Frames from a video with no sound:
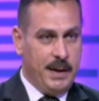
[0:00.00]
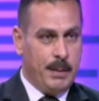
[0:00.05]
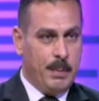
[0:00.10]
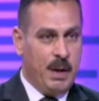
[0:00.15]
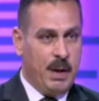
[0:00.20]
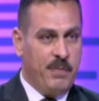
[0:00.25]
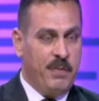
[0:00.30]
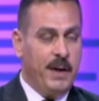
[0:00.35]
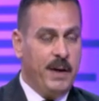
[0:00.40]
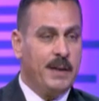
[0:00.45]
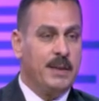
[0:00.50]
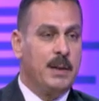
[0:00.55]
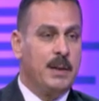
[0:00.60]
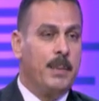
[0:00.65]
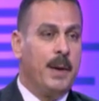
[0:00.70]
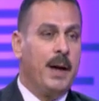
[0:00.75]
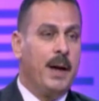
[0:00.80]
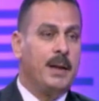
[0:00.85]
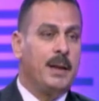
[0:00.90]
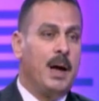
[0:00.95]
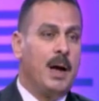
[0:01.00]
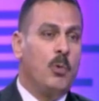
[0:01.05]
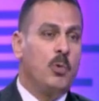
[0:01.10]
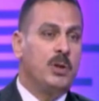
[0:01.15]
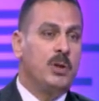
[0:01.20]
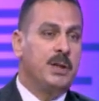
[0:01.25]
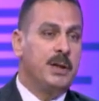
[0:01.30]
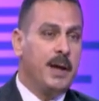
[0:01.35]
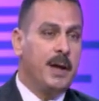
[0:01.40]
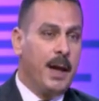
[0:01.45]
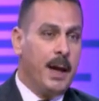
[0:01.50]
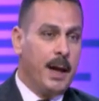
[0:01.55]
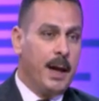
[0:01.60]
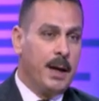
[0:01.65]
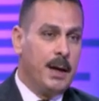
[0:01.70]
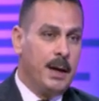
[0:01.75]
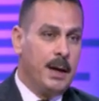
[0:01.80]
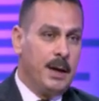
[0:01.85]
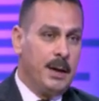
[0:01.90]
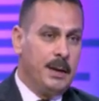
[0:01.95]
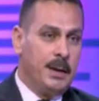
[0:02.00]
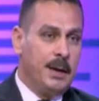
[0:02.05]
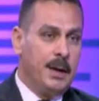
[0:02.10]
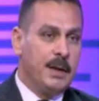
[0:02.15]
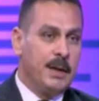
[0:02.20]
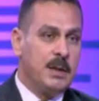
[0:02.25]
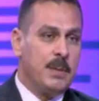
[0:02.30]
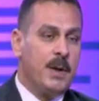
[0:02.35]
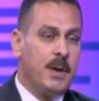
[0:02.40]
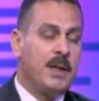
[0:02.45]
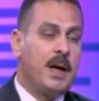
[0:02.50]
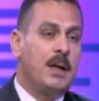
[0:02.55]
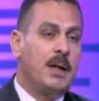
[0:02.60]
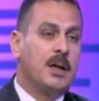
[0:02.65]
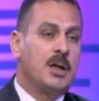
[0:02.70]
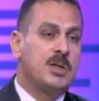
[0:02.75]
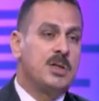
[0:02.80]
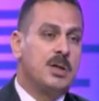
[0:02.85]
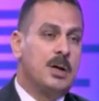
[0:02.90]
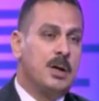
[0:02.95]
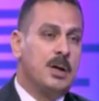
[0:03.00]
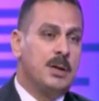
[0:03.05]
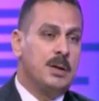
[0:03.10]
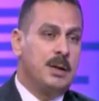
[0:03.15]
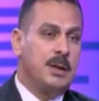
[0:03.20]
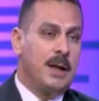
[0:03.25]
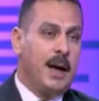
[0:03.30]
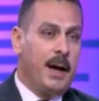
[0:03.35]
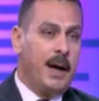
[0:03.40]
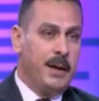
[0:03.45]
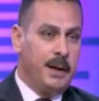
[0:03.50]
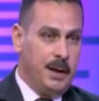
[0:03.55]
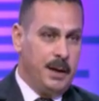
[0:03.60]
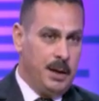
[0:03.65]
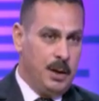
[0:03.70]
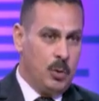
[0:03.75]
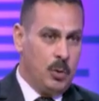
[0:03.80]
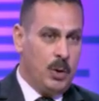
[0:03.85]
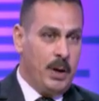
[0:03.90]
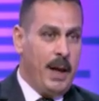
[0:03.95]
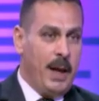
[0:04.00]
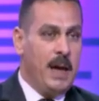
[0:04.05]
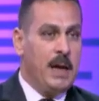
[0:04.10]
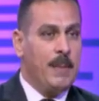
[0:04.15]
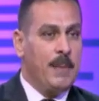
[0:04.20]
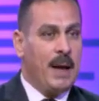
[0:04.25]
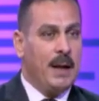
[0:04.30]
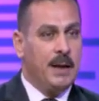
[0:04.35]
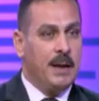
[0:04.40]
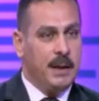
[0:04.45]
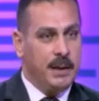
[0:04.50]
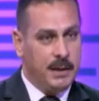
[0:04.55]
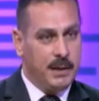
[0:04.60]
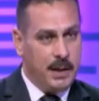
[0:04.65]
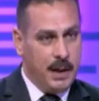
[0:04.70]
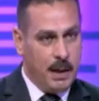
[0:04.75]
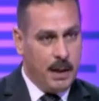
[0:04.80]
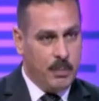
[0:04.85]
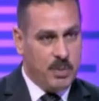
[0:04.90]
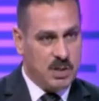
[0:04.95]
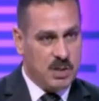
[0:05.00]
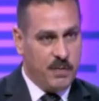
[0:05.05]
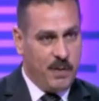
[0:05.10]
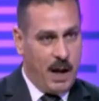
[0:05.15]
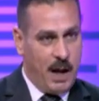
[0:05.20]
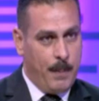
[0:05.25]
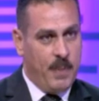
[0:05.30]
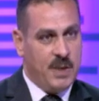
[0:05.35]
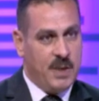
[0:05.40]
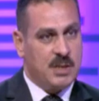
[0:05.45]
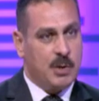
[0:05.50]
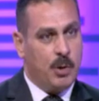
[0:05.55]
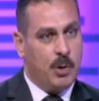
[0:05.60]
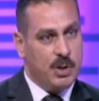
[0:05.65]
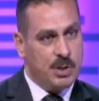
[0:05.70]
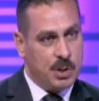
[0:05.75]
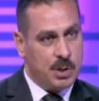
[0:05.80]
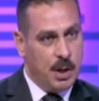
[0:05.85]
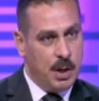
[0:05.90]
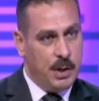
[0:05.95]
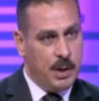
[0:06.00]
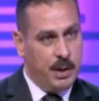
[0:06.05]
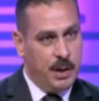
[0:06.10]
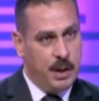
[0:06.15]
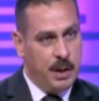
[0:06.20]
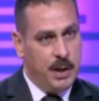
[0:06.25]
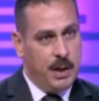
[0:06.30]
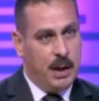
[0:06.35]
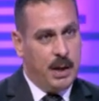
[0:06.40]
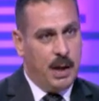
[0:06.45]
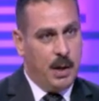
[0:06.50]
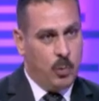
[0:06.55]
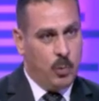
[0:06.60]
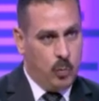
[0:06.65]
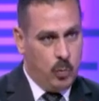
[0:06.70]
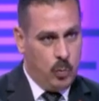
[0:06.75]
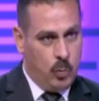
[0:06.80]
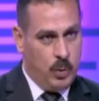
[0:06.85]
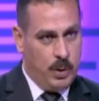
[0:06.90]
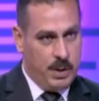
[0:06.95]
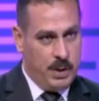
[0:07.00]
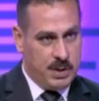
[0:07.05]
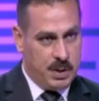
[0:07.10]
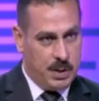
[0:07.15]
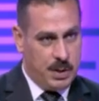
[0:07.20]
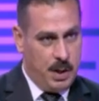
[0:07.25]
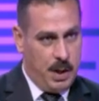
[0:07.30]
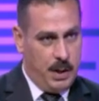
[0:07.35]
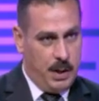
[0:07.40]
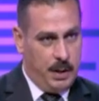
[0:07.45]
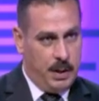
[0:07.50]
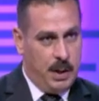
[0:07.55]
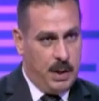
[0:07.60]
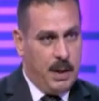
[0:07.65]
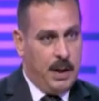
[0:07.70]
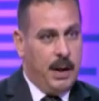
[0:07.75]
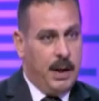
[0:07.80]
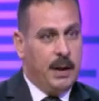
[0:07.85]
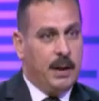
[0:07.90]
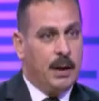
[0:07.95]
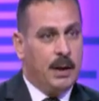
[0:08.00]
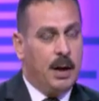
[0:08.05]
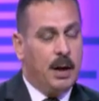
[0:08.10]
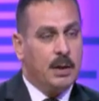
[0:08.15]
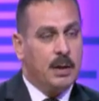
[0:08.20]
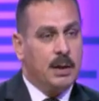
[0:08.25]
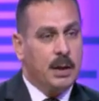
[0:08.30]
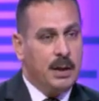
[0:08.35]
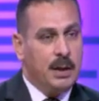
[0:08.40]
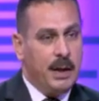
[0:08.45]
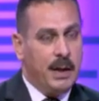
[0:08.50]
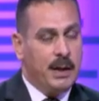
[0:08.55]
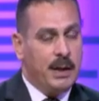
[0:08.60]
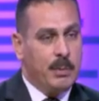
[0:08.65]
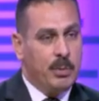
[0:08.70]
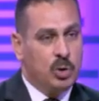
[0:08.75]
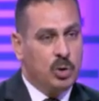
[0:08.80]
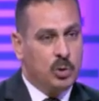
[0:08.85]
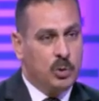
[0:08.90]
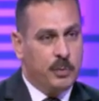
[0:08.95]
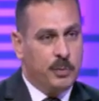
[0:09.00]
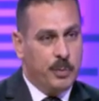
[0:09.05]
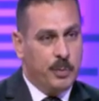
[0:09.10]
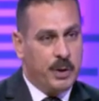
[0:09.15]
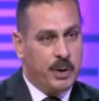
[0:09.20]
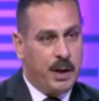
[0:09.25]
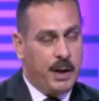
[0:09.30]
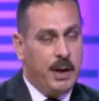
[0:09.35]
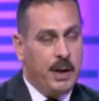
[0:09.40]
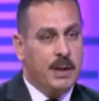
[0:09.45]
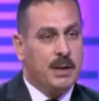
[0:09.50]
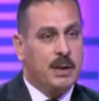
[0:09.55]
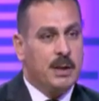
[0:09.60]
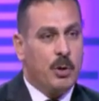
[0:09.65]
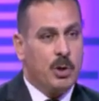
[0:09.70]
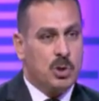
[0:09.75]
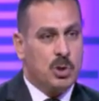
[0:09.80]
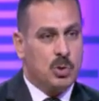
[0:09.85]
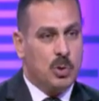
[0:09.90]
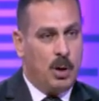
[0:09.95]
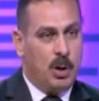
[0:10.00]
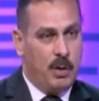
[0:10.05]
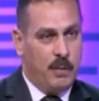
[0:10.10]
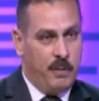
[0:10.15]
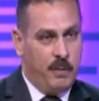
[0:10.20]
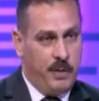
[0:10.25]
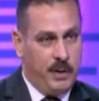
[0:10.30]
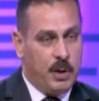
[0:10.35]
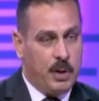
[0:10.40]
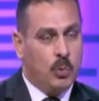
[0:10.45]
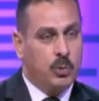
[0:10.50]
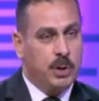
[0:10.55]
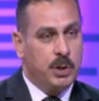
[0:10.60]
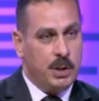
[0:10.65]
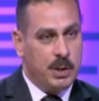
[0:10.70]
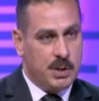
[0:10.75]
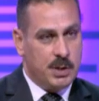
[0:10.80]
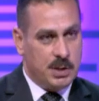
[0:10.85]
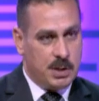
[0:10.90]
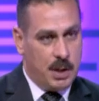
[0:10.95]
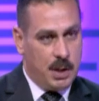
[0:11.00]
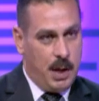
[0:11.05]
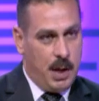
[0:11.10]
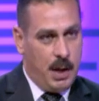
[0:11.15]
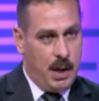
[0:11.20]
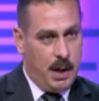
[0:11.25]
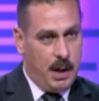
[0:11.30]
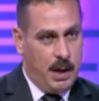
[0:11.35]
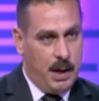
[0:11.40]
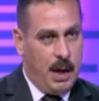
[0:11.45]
يعني بقى في اعتماد او اتجاه للاعتماد على الاقتصاد الحقيقي اللي هو القايم على الانتاج بصفه عامه سواء زراعي او صناعي النهارده اللي احنا بنشوفه من خلال التوسع في توطين الصناعه